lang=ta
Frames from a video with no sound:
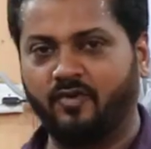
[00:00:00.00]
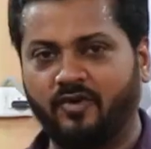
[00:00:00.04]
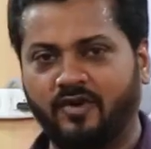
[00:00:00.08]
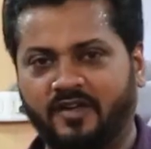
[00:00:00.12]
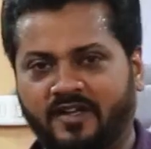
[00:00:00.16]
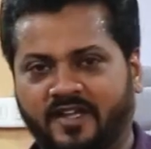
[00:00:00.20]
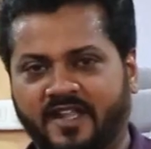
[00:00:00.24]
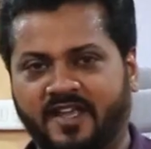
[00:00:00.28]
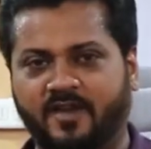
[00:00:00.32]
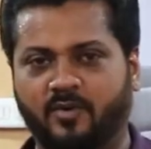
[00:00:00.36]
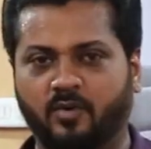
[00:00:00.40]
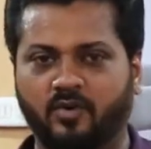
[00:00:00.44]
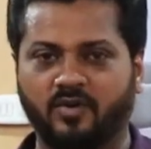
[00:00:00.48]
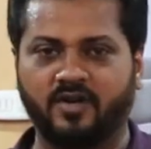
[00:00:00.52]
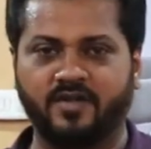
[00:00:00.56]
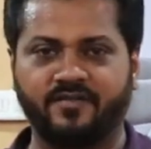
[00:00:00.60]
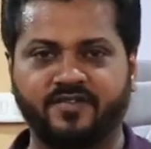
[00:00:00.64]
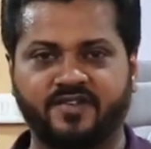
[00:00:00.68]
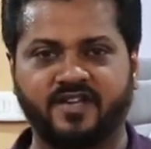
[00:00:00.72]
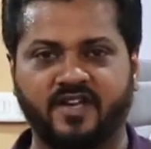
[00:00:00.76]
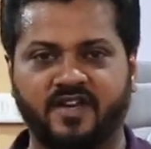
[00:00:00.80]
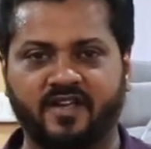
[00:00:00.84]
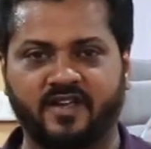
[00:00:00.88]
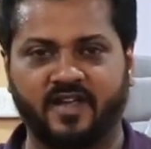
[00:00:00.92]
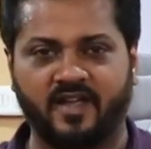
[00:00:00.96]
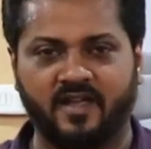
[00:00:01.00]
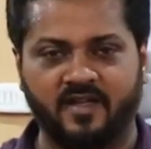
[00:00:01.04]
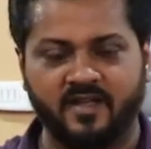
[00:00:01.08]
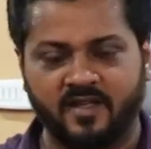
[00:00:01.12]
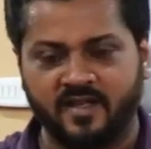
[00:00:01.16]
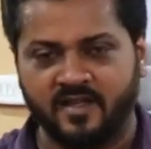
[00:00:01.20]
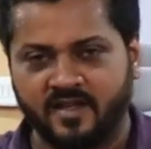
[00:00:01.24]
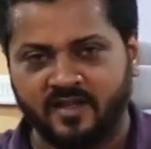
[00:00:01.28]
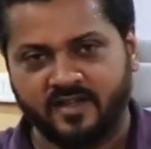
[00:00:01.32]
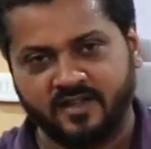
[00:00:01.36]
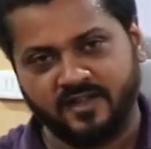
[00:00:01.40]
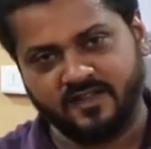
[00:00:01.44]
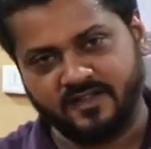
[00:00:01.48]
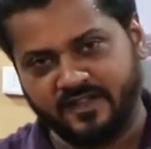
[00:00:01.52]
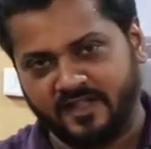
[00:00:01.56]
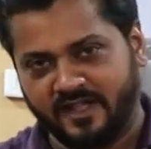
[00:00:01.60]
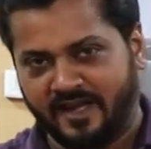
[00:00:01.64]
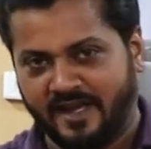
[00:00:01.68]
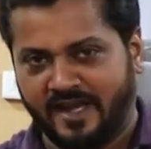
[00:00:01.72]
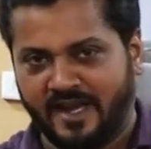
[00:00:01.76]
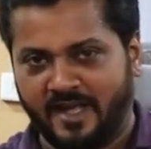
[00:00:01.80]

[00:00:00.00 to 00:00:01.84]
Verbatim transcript: ஃபுல் டீ குட் டிவிஷனுங்க இது